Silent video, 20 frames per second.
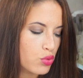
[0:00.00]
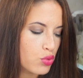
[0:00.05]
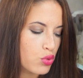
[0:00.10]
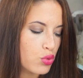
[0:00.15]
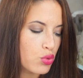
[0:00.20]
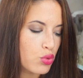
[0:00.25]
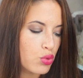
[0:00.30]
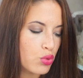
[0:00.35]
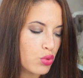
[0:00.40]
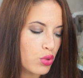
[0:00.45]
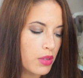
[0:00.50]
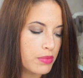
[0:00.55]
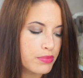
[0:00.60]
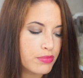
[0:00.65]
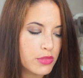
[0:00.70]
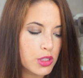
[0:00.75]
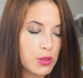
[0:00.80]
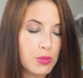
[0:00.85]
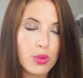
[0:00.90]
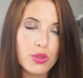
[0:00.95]
c'est un
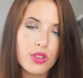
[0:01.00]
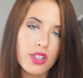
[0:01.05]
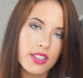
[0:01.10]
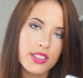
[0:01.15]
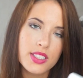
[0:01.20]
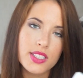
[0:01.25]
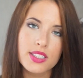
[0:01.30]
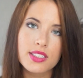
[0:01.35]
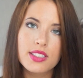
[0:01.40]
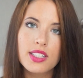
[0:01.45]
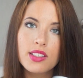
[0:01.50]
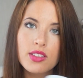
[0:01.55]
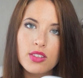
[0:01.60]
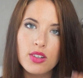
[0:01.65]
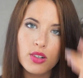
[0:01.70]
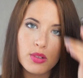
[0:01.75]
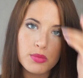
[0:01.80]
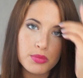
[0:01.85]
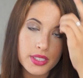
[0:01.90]
petit peu naze qui est ça dedans.